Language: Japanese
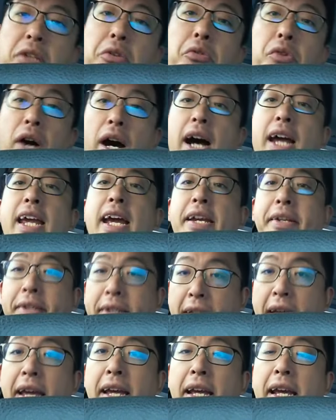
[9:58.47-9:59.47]
けた方が早い
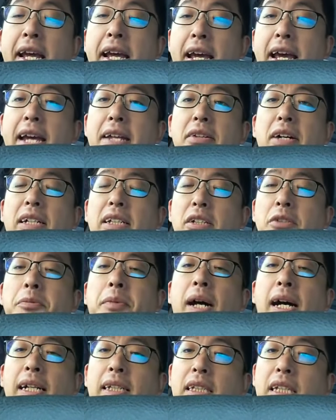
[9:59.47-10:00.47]
んで、えー、とかっていう
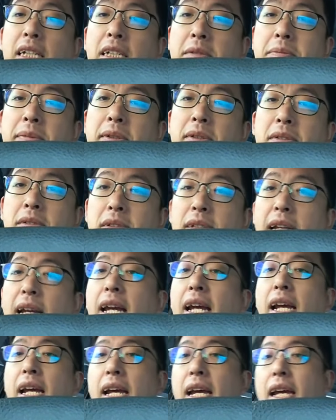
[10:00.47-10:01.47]
のもあったりしますん
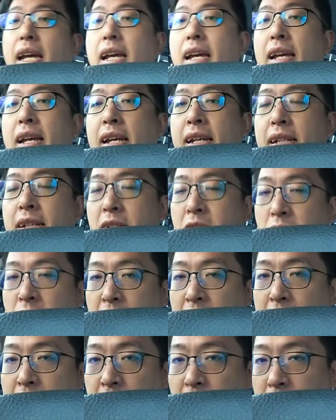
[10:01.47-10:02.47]
で、えー、っていう
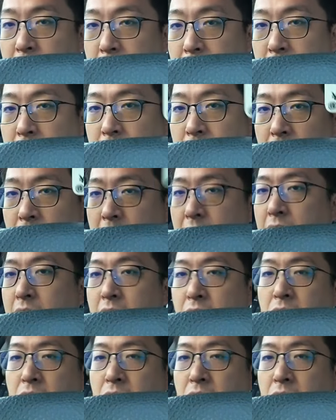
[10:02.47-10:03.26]
のがあったりしますんで、ぜ